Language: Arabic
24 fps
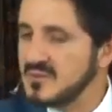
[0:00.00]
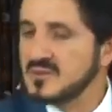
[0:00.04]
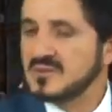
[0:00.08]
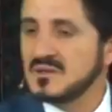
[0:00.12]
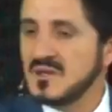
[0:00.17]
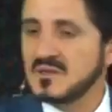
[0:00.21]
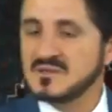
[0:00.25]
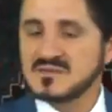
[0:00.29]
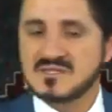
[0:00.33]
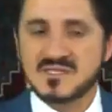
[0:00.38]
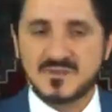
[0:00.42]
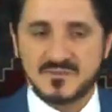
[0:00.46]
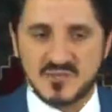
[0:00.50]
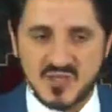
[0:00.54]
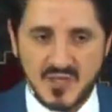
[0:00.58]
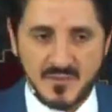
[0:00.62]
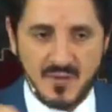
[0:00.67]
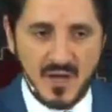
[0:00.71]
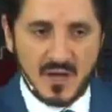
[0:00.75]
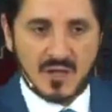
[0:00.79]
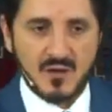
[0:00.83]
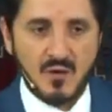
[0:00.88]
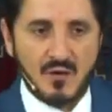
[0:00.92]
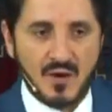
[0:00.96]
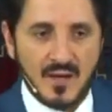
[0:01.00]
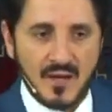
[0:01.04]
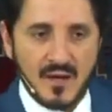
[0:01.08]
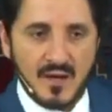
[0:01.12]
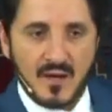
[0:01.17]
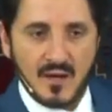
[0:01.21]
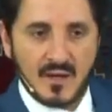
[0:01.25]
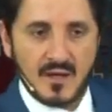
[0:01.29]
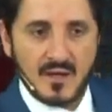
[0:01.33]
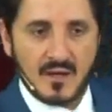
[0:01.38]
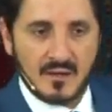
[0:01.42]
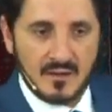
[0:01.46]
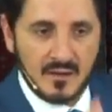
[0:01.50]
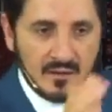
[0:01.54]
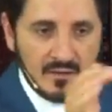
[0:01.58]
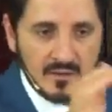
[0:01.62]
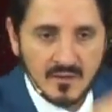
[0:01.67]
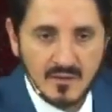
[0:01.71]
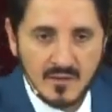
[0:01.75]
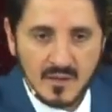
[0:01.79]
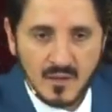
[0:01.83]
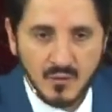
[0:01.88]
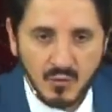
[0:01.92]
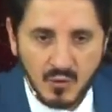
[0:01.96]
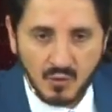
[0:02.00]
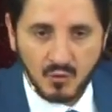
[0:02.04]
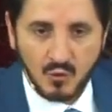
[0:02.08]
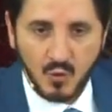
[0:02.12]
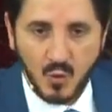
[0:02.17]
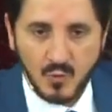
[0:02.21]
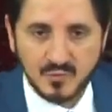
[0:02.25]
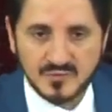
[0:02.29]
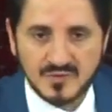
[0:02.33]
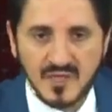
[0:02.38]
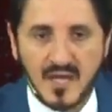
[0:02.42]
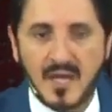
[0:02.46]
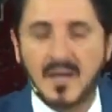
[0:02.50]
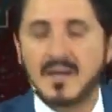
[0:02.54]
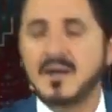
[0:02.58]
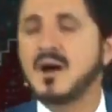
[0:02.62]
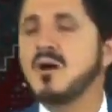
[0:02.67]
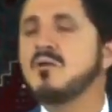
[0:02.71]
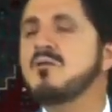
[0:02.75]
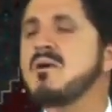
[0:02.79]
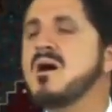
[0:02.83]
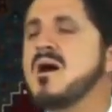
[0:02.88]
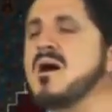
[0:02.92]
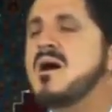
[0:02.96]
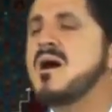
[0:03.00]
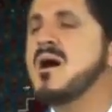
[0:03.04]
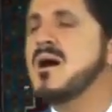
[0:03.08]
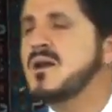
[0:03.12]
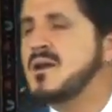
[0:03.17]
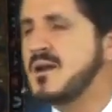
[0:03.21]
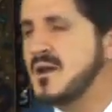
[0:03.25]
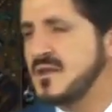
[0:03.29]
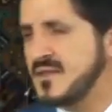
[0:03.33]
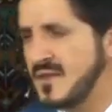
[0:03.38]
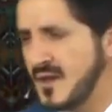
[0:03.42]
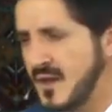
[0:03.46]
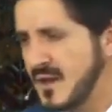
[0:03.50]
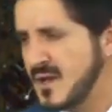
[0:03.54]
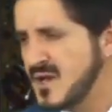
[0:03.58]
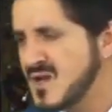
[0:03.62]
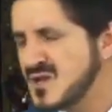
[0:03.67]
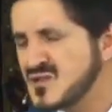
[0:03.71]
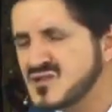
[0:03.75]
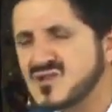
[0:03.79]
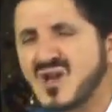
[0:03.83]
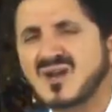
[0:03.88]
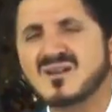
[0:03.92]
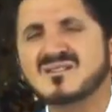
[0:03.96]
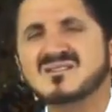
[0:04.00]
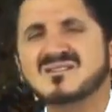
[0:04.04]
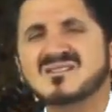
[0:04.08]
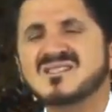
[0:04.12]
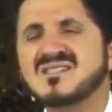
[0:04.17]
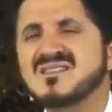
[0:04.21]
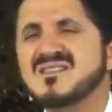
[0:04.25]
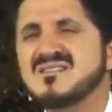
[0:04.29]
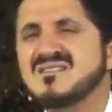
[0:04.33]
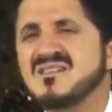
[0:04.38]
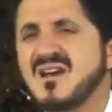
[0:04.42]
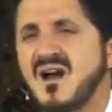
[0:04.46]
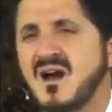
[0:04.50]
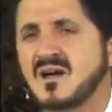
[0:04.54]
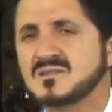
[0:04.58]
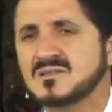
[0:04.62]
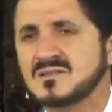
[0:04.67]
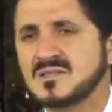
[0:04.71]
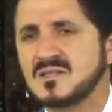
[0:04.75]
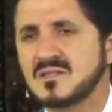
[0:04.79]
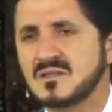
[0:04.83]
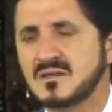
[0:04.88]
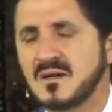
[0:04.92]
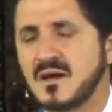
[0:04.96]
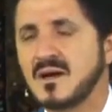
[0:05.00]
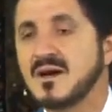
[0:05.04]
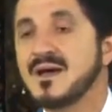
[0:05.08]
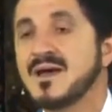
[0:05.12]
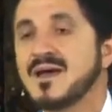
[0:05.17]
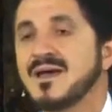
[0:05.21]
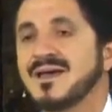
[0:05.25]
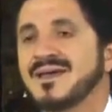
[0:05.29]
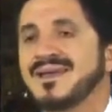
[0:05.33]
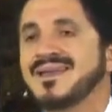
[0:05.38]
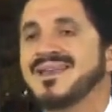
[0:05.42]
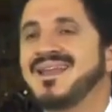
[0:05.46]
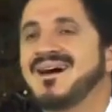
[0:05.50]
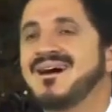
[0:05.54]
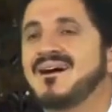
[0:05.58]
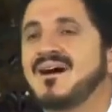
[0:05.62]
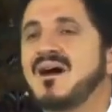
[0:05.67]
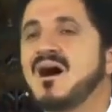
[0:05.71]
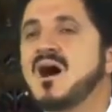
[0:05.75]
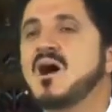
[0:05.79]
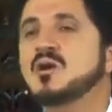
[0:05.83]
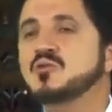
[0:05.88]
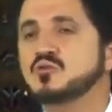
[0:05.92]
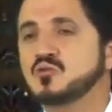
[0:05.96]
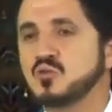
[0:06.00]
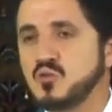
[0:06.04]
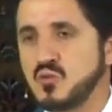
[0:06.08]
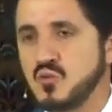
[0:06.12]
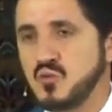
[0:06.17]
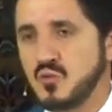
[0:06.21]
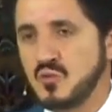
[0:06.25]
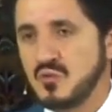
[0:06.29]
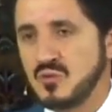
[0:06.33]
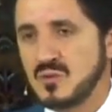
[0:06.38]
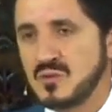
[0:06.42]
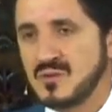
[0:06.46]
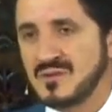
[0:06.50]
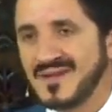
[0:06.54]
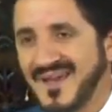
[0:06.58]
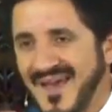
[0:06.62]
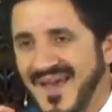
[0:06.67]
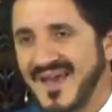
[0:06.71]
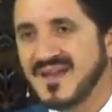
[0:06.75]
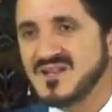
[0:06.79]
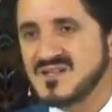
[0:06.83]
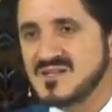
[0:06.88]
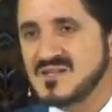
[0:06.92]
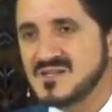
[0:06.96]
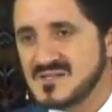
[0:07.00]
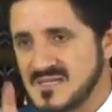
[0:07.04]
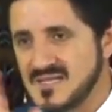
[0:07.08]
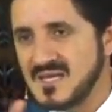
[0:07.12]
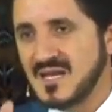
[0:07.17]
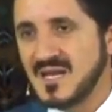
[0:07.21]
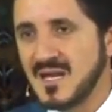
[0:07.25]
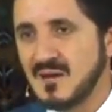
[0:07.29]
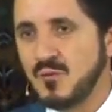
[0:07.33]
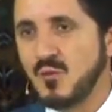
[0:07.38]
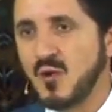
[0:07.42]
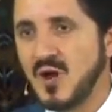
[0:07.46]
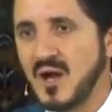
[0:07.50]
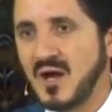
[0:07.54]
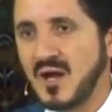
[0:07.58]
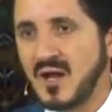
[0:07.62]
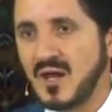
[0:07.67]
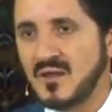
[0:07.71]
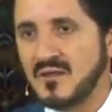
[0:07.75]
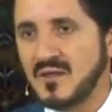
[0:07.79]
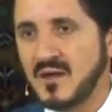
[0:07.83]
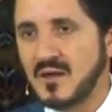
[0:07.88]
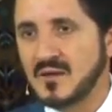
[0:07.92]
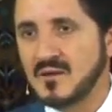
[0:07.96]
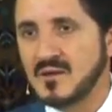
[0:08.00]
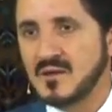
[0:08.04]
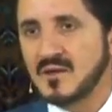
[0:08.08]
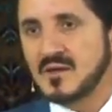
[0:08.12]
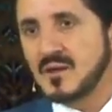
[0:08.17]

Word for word: ينصب شباكه على آخرين ويقعهم ضحايا وهكذا شخصية خطيرة علاقاته الجنسية لا مؤاخذة